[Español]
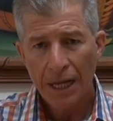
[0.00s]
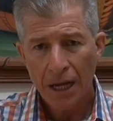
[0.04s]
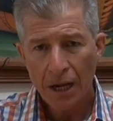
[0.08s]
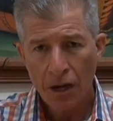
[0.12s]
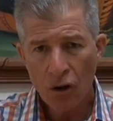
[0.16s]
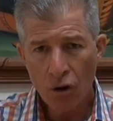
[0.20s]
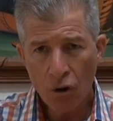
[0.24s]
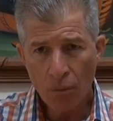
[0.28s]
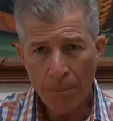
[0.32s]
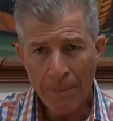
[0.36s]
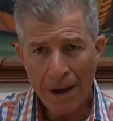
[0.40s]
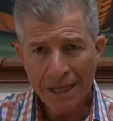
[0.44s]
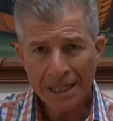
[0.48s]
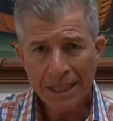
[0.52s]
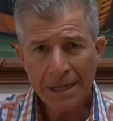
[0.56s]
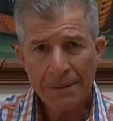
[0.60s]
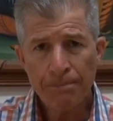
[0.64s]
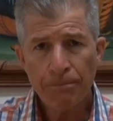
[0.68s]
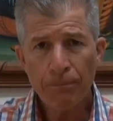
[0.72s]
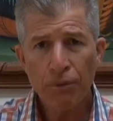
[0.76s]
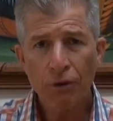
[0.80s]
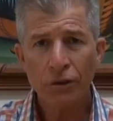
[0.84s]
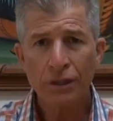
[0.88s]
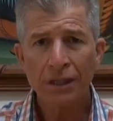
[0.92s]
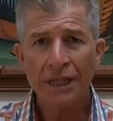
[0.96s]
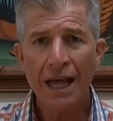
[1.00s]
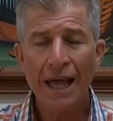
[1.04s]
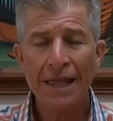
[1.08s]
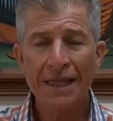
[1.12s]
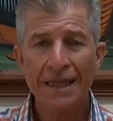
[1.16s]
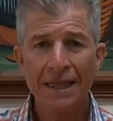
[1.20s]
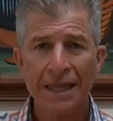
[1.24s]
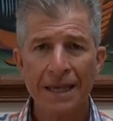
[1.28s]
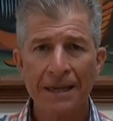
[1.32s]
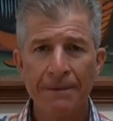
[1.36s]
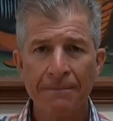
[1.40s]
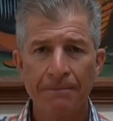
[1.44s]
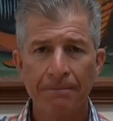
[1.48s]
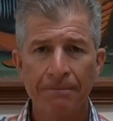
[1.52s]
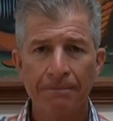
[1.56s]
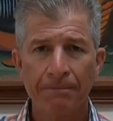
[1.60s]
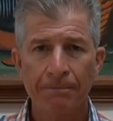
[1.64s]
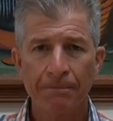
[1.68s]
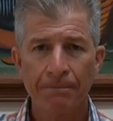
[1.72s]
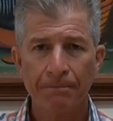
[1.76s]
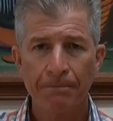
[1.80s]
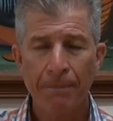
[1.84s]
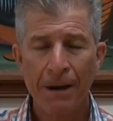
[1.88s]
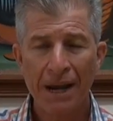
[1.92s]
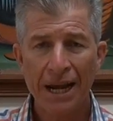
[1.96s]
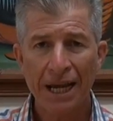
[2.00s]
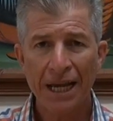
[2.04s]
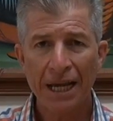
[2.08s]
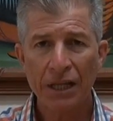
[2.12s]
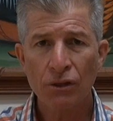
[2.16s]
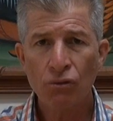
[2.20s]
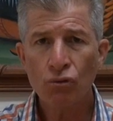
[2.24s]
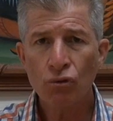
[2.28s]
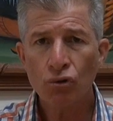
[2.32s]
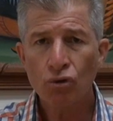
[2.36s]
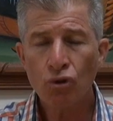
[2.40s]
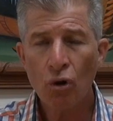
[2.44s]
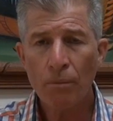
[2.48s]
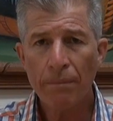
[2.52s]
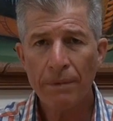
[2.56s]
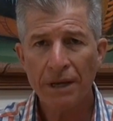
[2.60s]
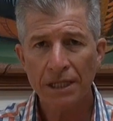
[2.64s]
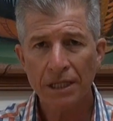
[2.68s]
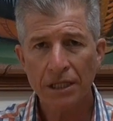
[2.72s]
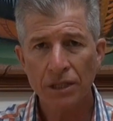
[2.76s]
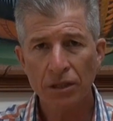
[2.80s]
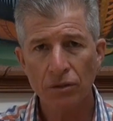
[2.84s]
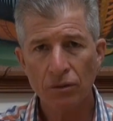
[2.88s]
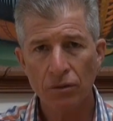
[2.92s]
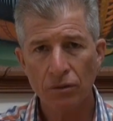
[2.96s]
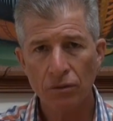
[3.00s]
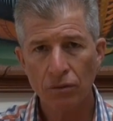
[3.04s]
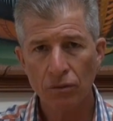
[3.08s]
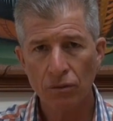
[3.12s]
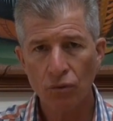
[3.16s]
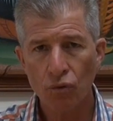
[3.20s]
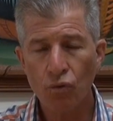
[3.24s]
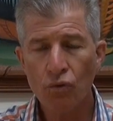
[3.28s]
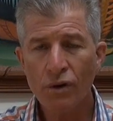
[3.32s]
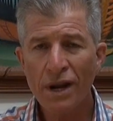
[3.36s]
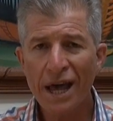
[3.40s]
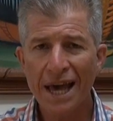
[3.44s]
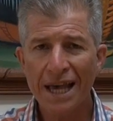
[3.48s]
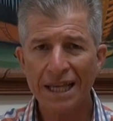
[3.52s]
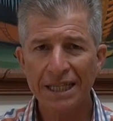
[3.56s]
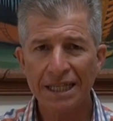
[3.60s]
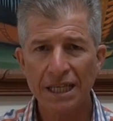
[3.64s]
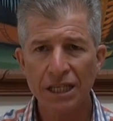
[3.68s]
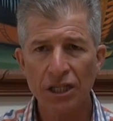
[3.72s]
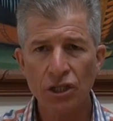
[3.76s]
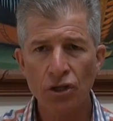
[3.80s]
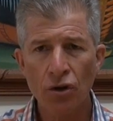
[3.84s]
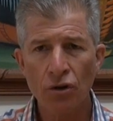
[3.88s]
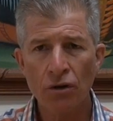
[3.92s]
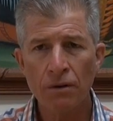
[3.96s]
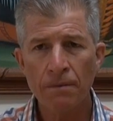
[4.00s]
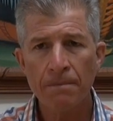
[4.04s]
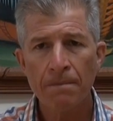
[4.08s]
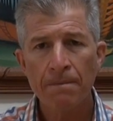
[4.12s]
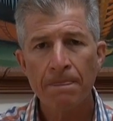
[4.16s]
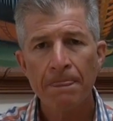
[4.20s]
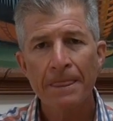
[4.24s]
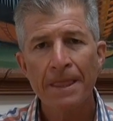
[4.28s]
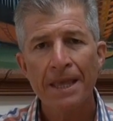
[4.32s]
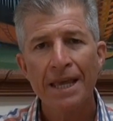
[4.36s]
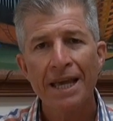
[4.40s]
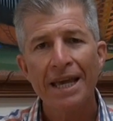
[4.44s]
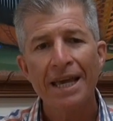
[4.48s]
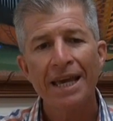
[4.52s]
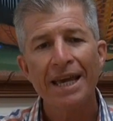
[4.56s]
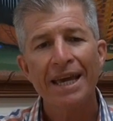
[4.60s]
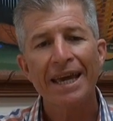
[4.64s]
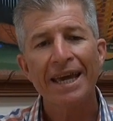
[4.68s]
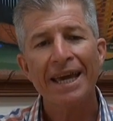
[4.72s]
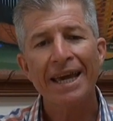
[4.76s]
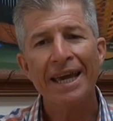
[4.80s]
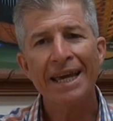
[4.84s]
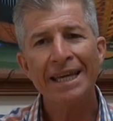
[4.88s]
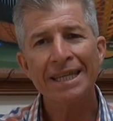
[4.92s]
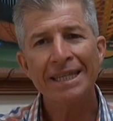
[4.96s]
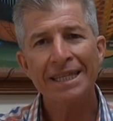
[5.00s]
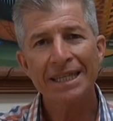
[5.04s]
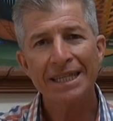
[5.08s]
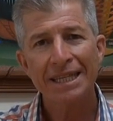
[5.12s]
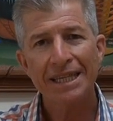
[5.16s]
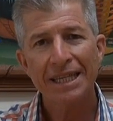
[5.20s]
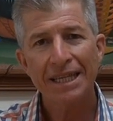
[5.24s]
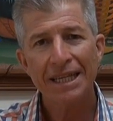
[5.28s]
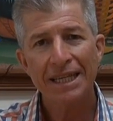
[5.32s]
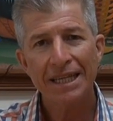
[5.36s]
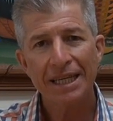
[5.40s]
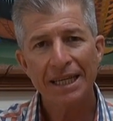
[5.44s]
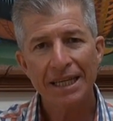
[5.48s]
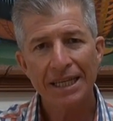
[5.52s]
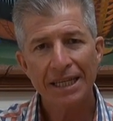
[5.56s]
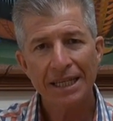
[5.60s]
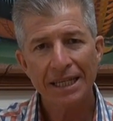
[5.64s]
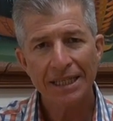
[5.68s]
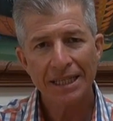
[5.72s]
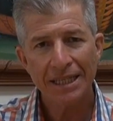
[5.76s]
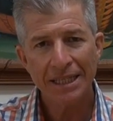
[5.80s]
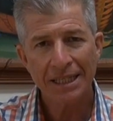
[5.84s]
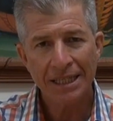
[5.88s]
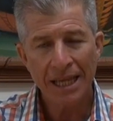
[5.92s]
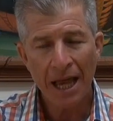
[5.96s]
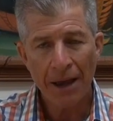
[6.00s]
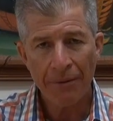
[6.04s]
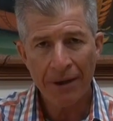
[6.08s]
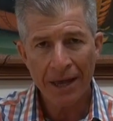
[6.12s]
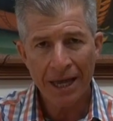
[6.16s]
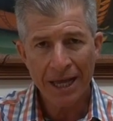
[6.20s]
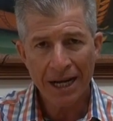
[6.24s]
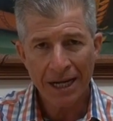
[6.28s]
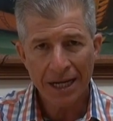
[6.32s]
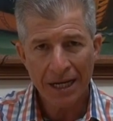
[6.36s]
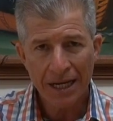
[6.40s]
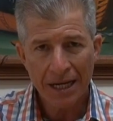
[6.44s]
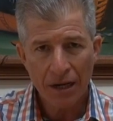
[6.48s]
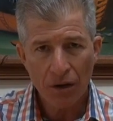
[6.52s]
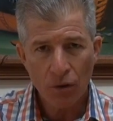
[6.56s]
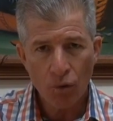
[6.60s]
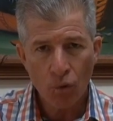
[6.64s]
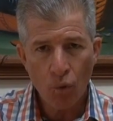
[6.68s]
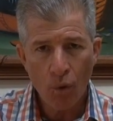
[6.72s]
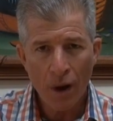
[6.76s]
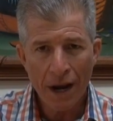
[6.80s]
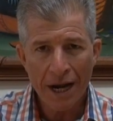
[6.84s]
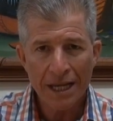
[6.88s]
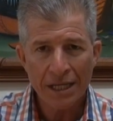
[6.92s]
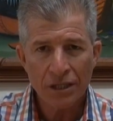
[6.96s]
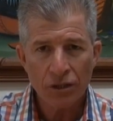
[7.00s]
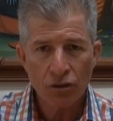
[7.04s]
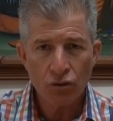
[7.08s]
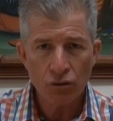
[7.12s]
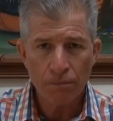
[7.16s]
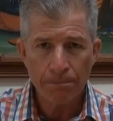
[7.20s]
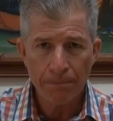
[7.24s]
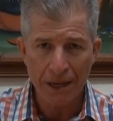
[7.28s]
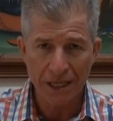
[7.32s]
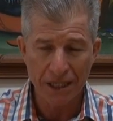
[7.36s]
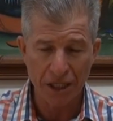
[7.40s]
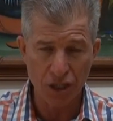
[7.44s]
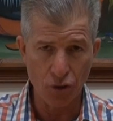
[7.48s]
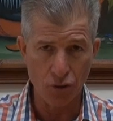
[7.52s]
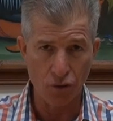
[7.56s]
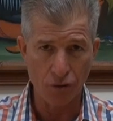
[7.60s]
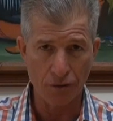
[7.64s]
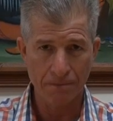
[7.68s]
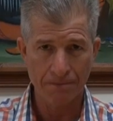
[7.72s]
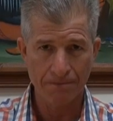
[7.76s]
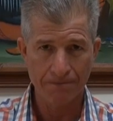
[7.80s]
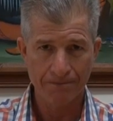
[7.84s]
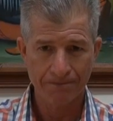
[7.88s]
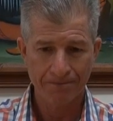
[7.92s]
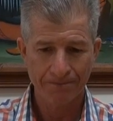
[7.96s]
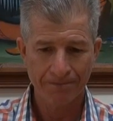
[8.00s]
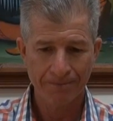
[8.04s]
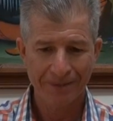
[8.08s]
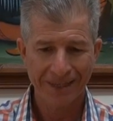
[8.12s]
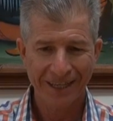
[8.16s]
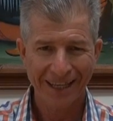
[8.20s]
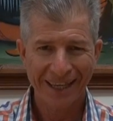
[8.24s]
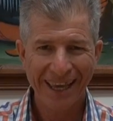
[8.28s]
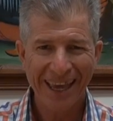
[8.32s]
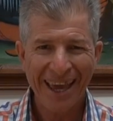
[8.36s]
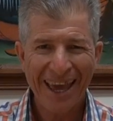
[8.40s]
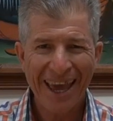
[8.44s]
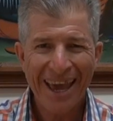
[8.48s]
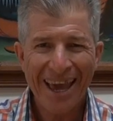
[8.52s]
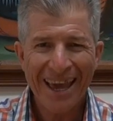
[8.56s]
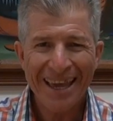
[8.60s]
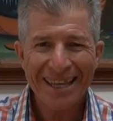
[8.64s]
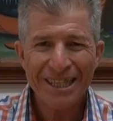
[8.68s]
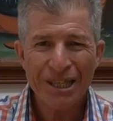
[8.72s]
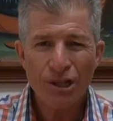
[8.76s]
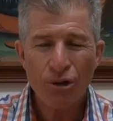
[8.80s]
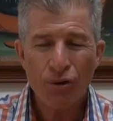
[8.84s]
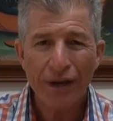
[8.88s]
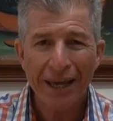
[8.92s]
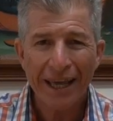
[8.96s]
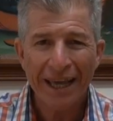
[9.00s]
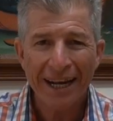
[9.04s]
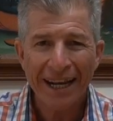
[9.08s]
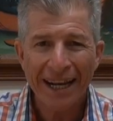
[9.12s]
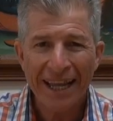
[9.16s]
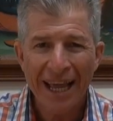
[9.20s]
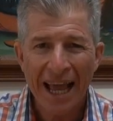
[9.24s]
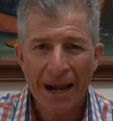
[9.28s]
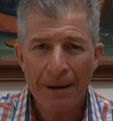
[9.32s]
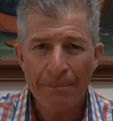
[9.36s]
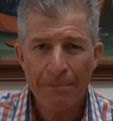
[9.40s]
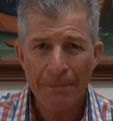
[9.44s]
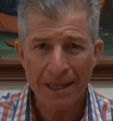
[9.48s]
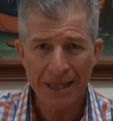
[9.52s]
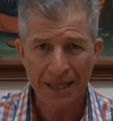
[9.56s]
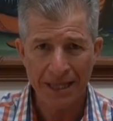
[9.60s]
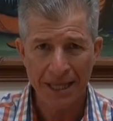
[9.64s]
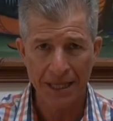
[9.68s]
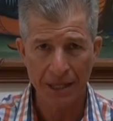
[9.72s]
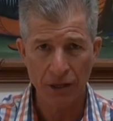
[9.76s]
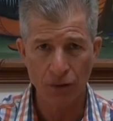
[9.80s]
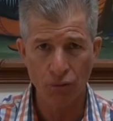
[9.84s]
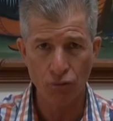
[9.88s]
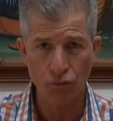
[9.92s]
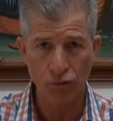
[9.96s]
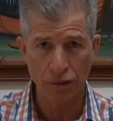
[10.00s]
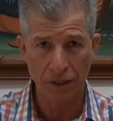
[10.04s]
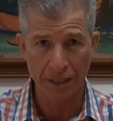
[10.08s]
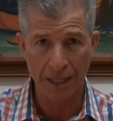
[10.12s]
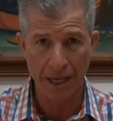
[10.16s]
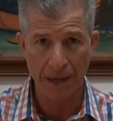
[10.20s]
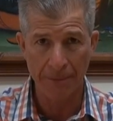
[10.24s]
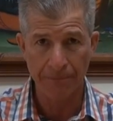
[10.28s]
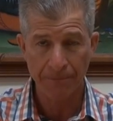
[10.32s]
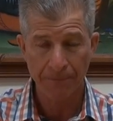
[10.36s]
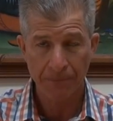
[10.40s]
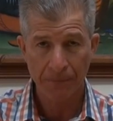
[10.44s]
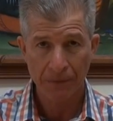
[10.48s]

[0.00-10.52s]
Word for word: lo más importante para que tú tomes una decisión es saber cuál es tu pasión, qué es lo que realmente te gusta.